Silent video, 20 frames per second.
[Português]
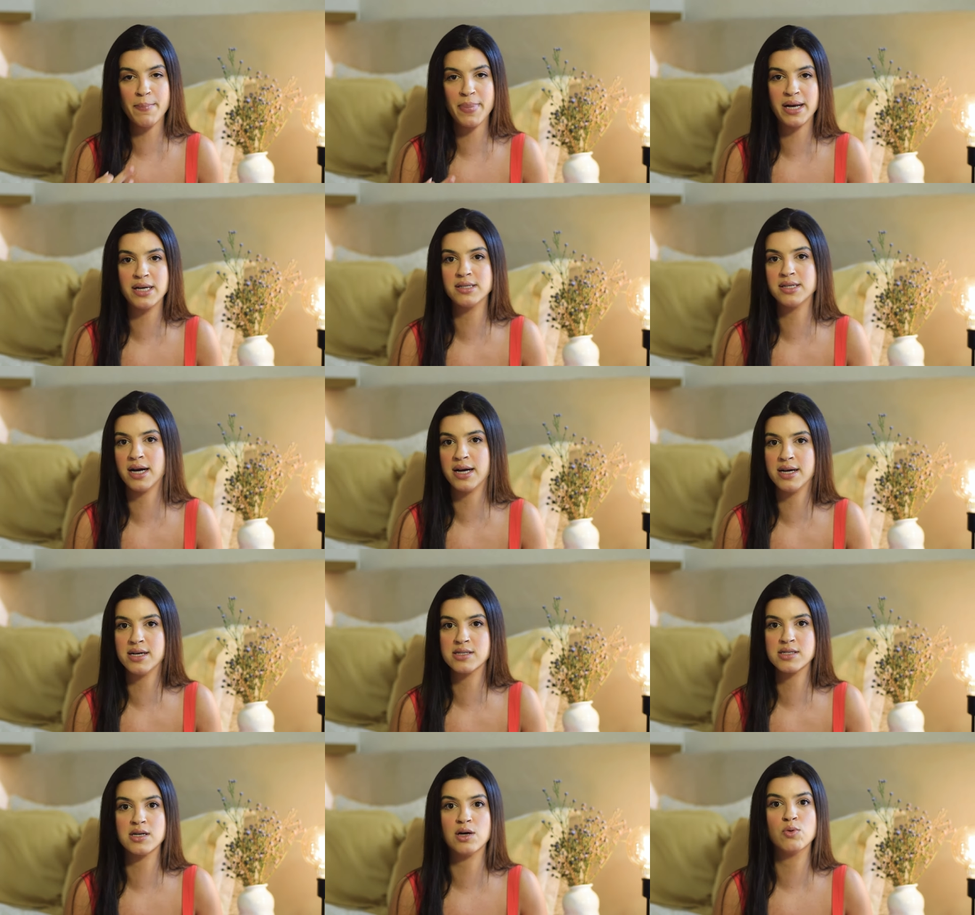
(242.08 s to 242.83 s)
pele da
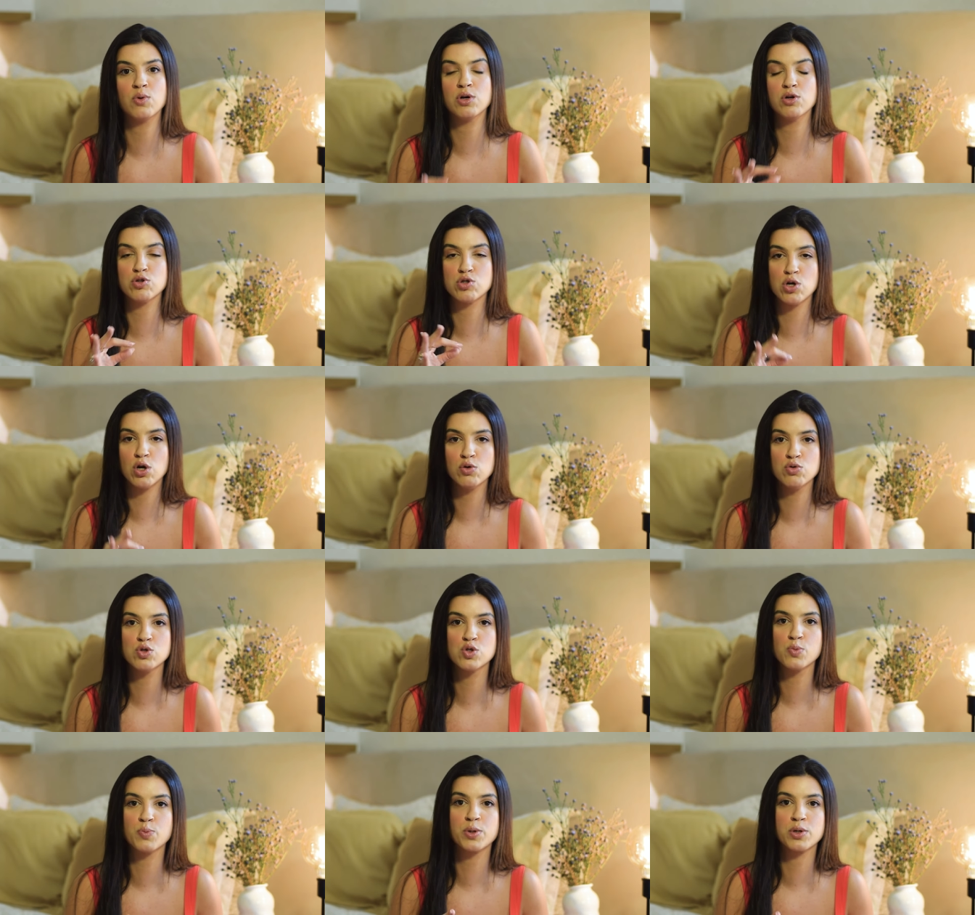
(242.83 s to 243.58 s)
reação, eu só
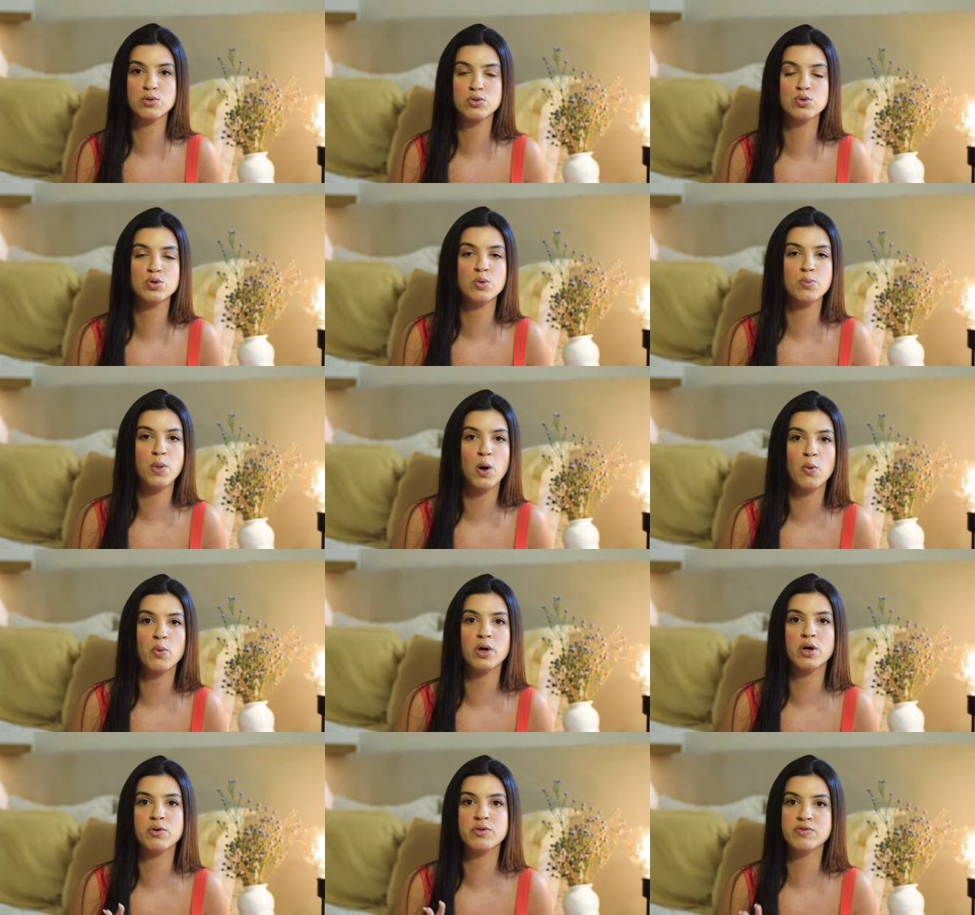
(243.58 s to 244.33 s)
uso produto
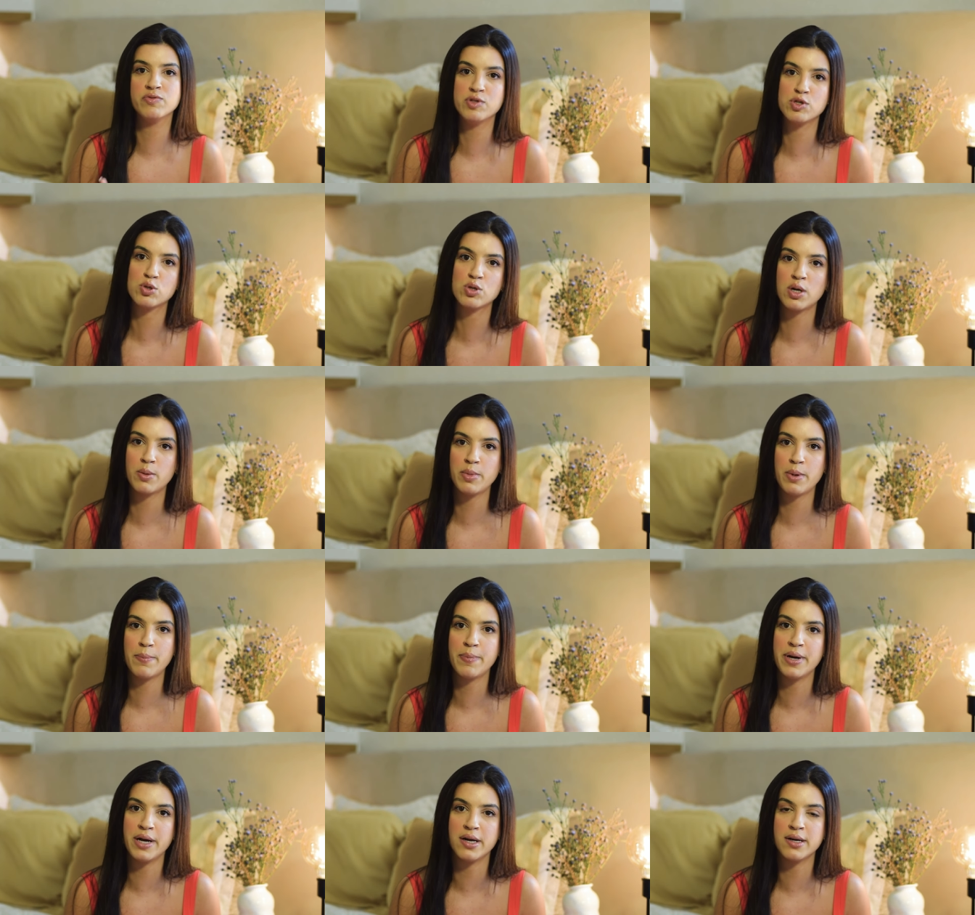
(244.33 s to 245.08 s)
bom, eu invisto na
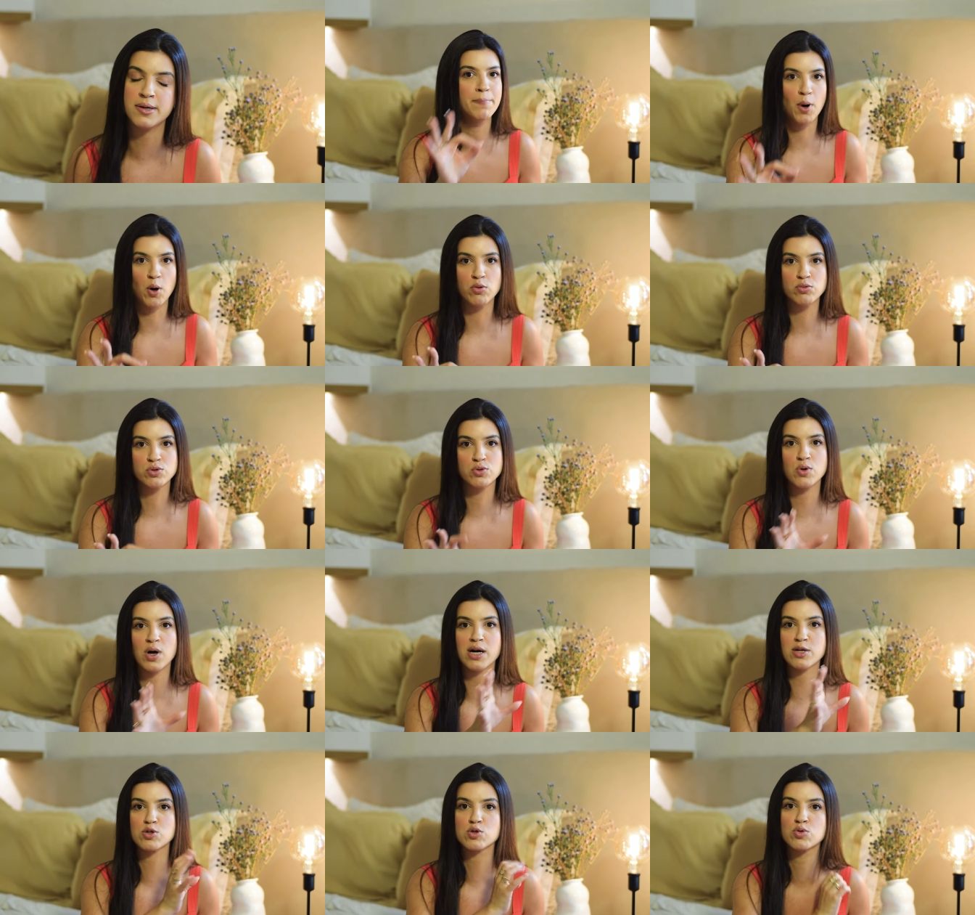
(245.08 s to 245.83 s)
minha pele. Ponto.
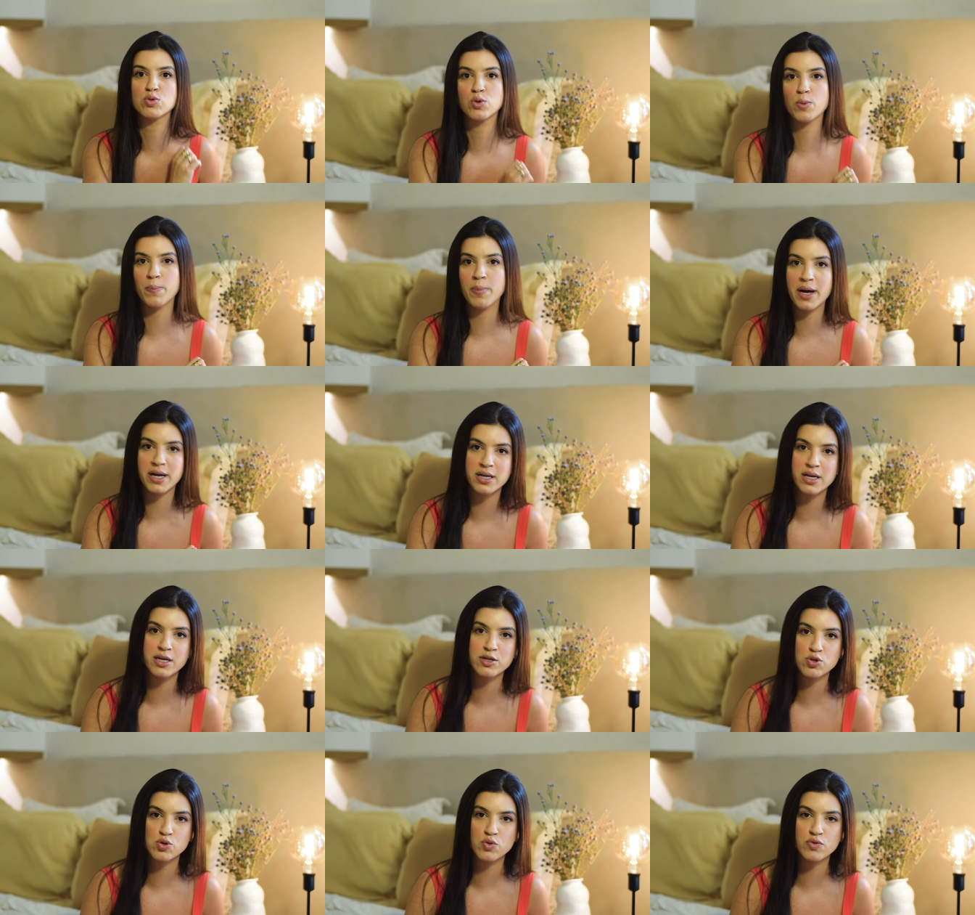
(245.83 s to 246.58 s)
Assunto pele
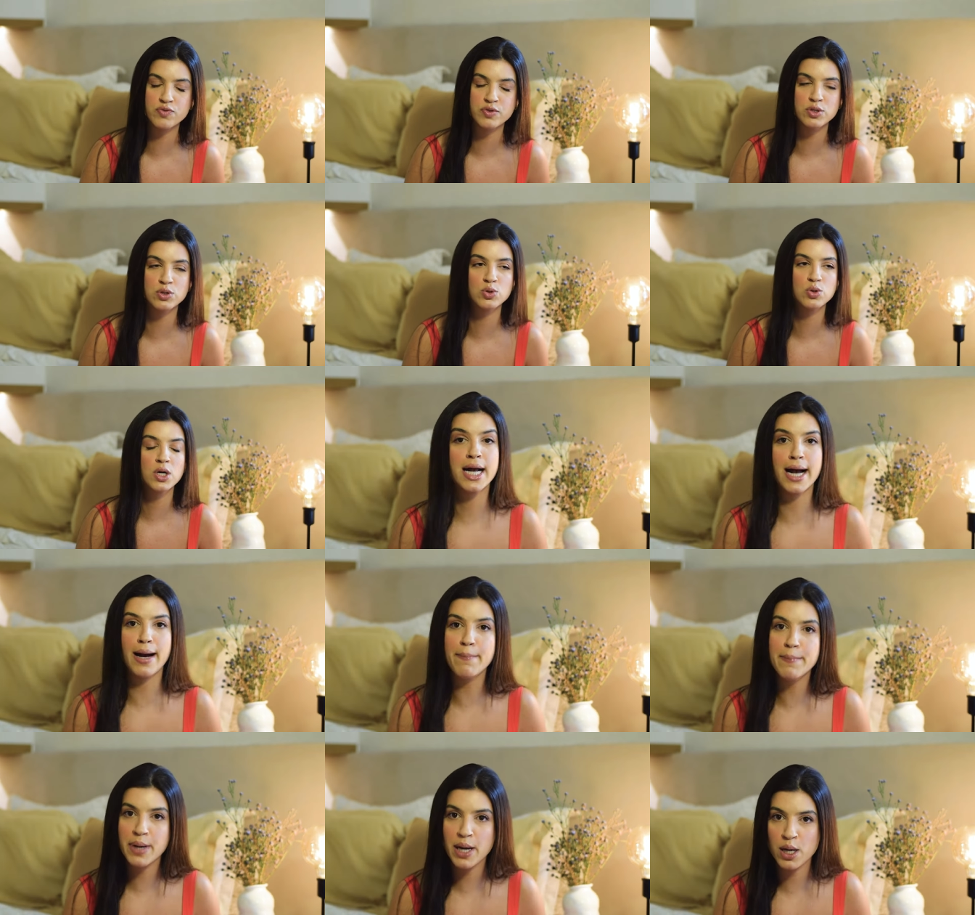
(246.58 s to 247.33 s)
resolvido.
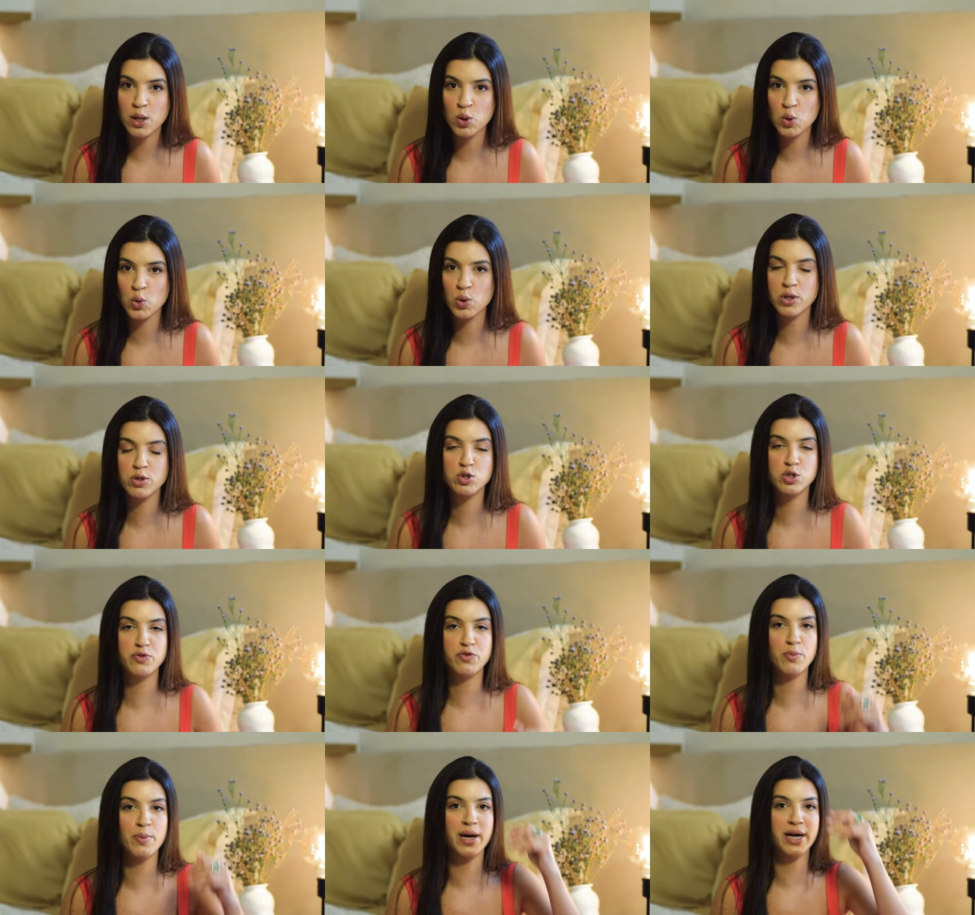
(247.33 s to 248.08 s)
Cabelo, eu
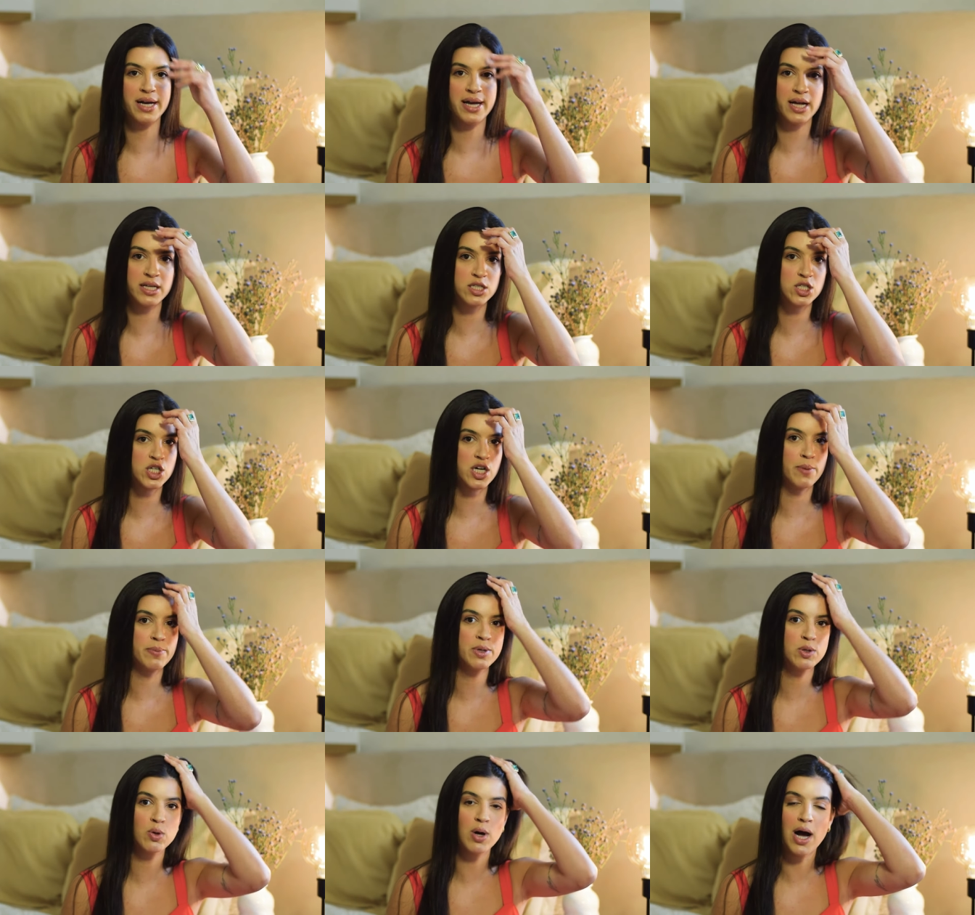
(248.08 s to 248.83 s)
tive uma queda de
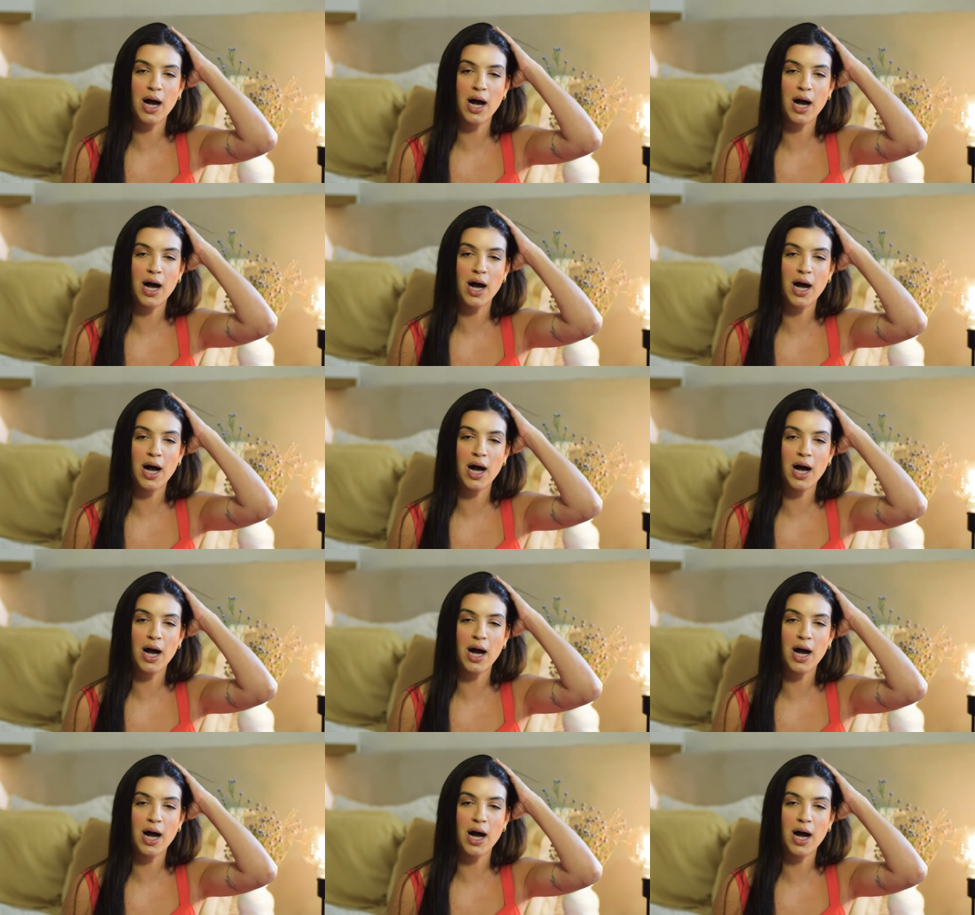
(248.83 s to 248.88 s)
cabelo